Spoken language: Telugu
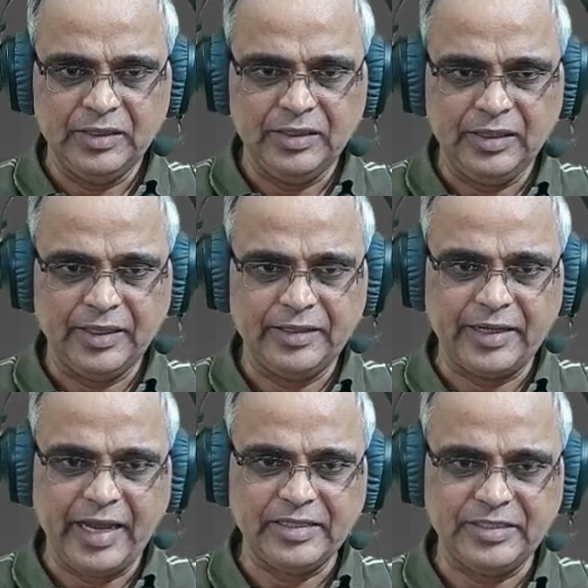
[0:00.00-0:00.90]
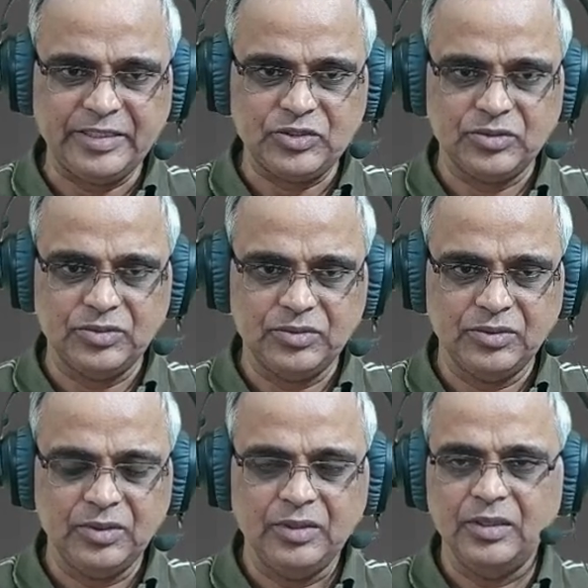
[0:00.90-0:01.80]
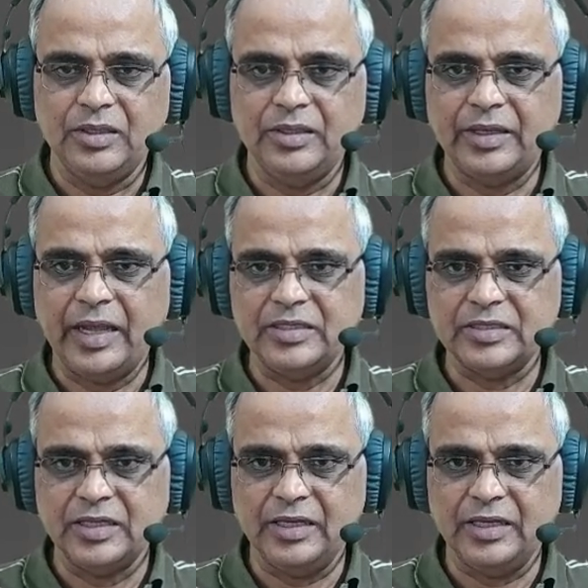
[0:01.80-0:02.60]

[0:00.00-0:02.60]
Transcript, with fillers: ఇక్కడ డ్రాగ్ చేయొచ్చు డ్రాగ్ చేస్తే